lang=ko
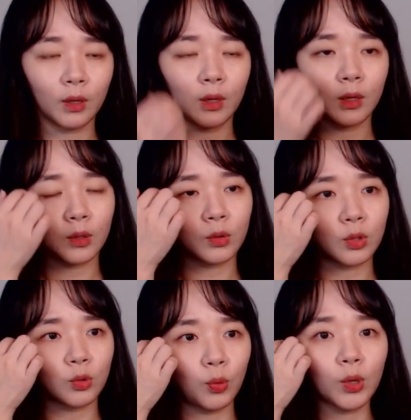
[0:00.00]

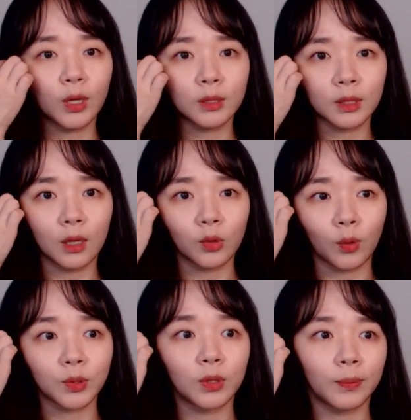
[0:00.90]
그런데도 포기할 생각은
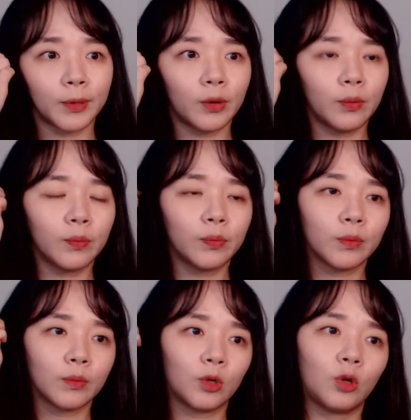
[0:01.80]
없었나 봐요.
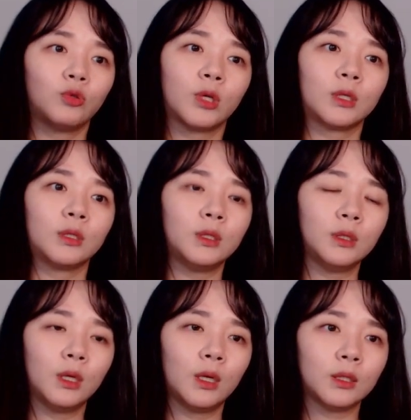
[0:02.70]
결국에 그는
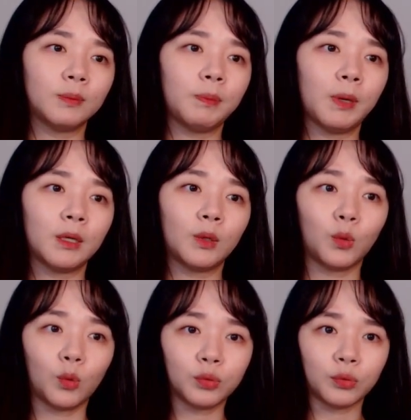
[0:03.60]
18일
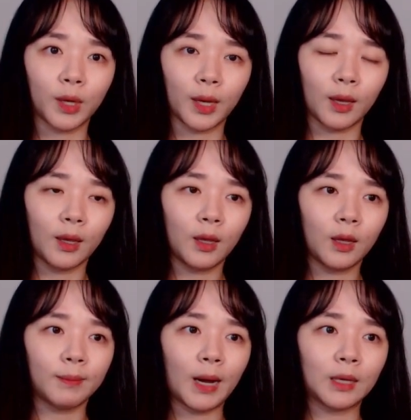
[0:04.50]
오후에
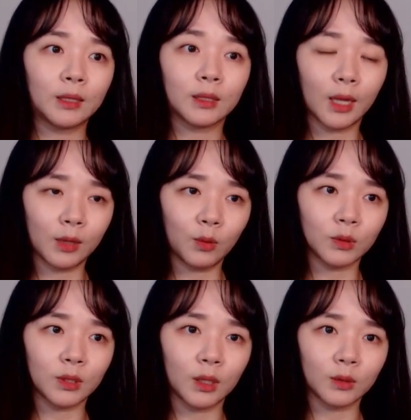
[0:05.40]
마을
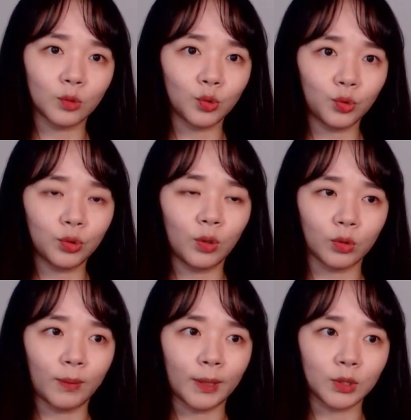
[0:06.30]
탈곡장에서 술을 얻어
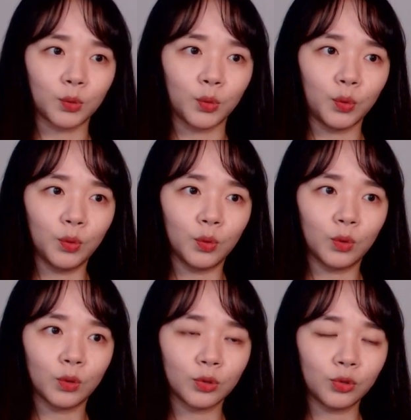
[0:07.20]
마시고
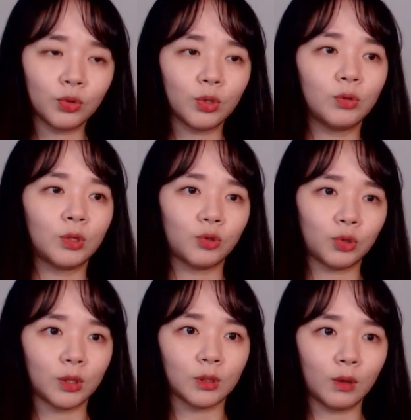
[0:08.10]
술 기운에
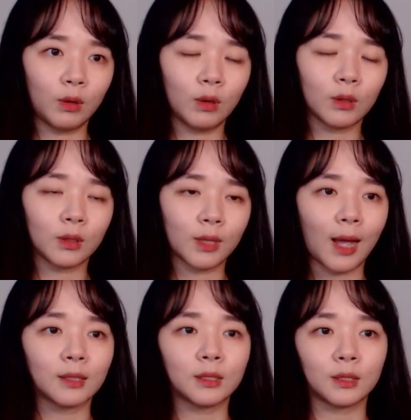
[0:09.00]
취해서
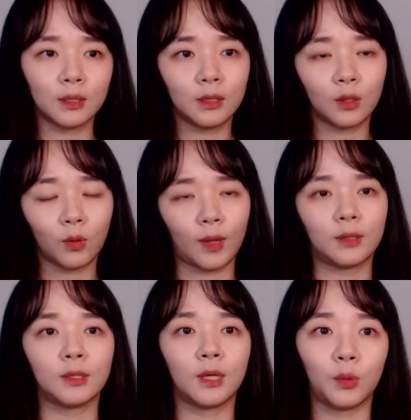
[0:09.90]
다시
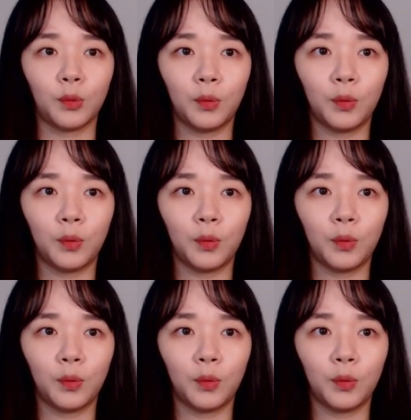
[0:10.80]
관사로